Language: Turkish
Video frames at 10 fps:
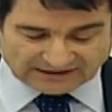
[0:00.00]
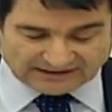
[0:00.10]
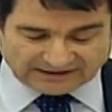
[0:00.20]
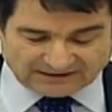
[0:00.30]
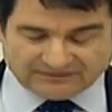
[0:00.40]

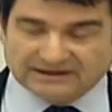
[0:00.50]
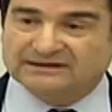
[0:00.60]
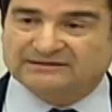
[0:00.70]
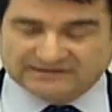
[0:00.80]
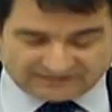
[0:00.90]
gelir
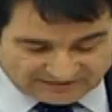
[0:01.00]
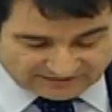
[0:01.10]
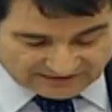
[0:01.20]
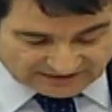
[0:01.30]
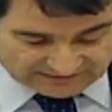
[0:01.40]
vergisi
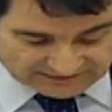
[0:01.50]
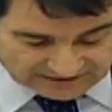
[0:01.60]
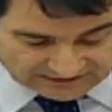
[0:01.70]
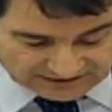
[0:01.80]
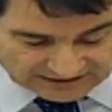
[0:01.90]

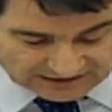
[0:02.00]
istisnasının